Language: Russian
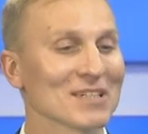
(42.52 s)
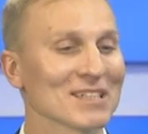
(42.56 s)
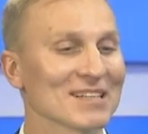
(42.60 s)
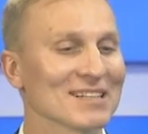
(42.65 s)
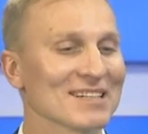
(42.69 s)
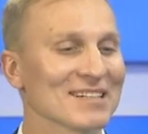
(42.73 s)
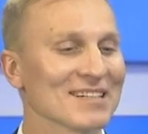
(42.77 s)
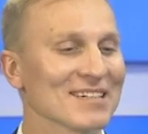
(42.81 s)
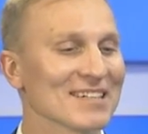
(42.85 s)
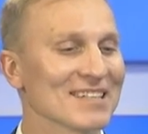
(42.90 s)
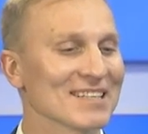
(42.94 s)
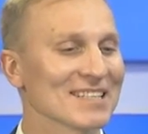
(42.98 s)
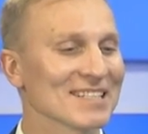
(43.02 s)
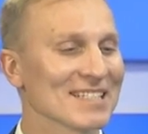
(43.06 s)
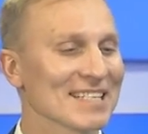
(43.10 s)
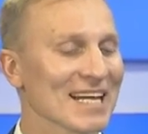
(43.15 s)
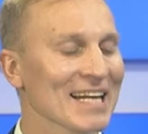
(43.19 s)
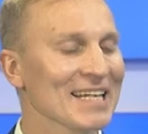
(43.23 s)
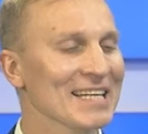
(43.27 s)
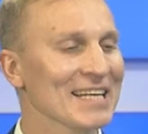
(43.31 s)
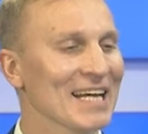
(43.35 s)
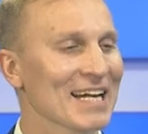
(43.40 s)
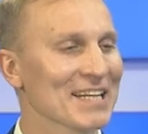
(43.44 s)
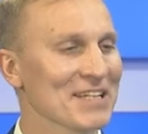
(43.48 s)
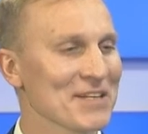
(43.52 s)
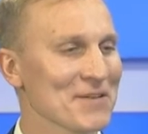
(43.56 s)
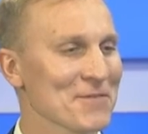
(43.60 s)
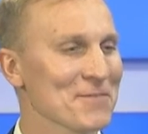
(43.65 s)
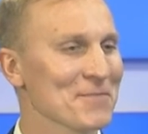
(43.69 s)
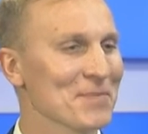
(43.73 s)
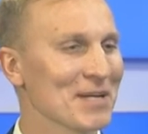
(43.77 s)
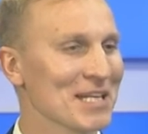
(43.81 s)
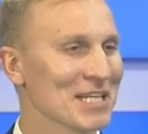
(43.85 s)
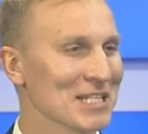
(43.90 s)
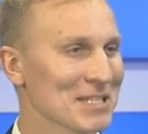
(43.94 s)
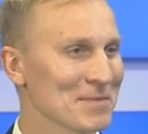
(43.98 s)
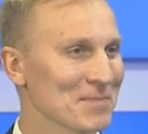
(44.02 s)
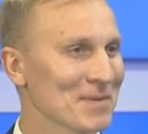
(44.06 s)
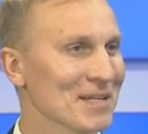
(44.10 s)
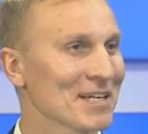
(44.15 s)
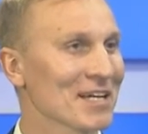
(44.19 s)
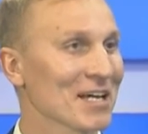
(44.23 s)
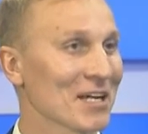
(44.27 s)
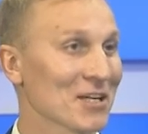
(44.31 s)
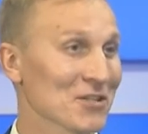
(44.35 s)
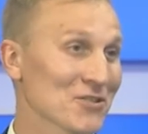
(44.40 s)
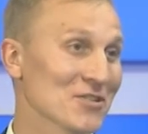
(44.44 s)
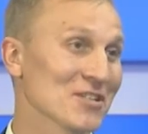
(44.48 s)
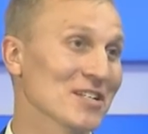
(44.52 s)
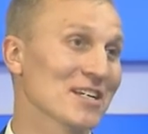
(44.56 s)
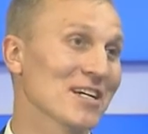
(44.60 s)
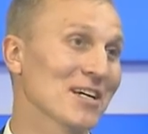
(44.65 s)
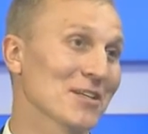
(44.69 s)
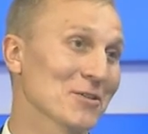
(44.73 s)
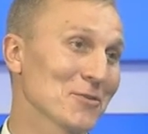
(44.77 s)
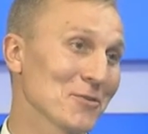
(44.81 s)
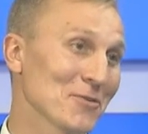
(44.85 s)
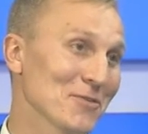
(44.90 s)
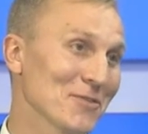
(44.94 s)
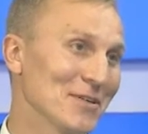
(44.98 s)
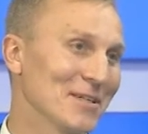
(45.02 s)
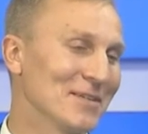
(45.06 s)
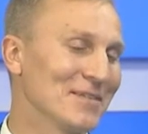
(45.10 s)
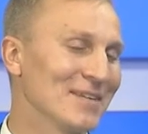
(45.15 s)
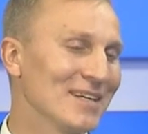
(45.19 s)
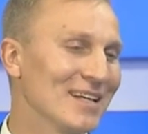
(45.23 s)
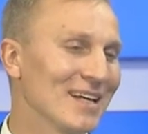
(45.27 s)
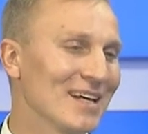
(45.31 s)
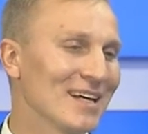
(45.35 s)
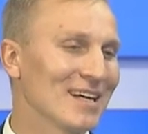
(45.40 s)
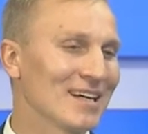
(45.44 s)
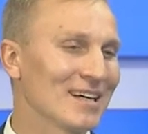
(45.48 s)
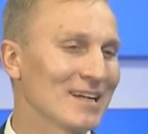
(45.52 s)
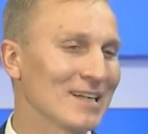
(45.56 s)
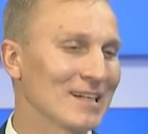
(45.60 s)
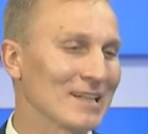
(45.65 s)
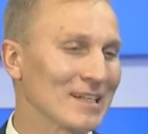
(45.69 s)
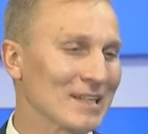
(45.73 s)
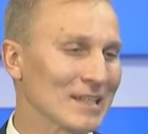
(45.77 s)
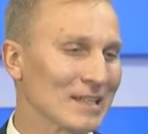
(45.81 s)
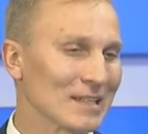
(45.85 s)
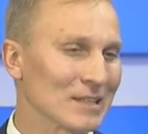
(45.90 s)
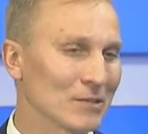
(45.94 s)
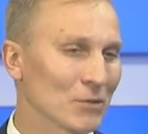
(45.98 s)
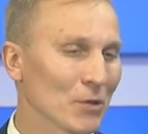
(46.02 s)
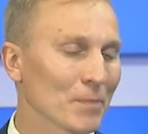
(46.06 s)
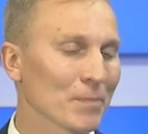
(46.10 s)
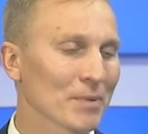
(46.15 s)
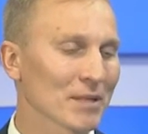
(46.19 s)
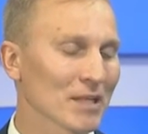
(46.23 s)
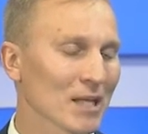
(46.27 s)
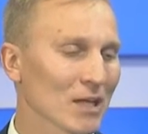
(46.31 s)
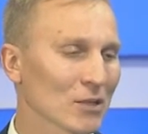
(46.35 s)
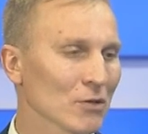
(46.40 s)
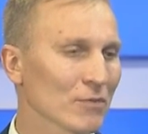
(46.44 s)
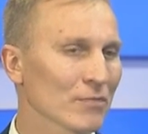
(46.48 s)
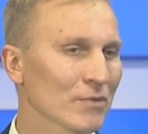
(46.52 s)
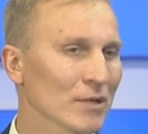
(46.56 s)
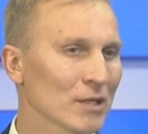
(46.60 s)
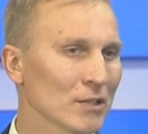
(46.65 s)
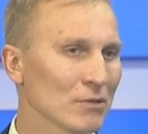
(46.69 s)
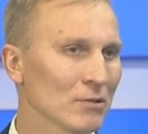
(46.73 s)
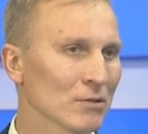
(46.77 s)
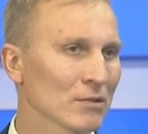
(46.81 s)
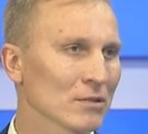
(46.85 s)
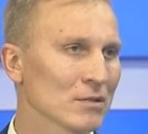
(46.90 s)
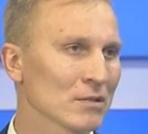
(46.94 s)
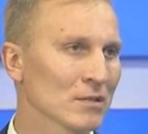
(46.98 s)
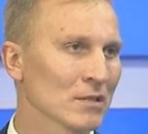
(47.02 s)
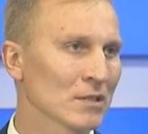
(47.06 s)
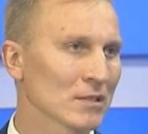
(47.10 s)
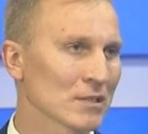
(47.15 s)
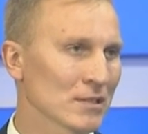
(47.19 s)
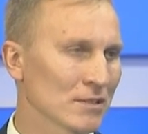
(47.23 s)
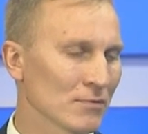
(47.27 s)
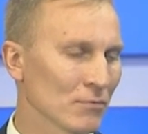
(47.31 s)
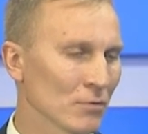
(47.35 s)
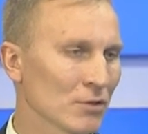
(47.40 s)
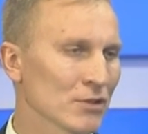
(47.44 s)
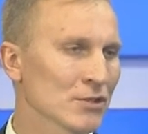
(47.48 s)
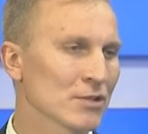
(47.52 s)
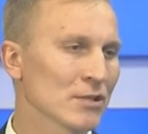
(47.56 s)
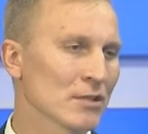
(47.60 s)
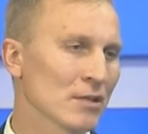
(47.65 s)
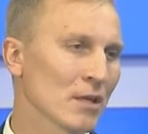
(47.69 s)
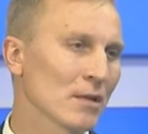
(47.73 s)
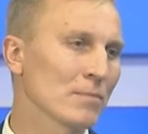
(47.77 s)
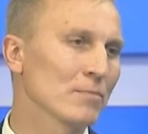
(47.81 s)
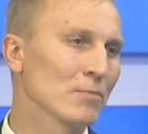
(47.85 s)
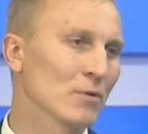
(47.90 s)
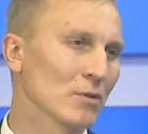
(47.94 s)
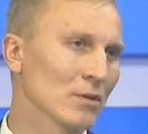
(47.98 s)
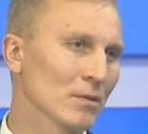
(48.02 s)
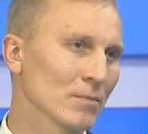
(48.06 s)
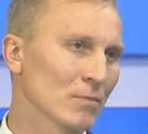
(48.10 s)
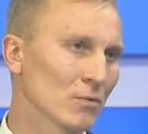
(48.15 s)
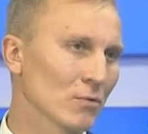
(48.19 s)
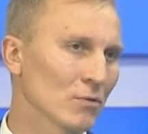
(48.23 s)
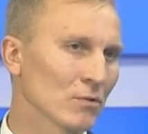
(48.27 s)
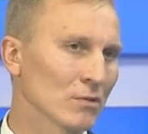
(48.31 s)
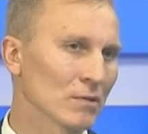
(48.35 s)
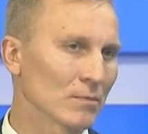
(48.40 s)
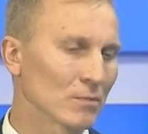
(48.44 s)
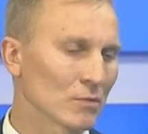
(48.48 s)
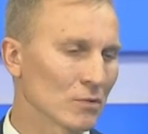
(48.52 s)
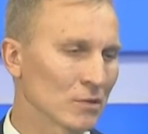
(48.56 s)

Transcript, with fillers: Э, сани, они, в принципе, конечно же, готовы, э, но подготовка идет на сегодняшний день полным ходом.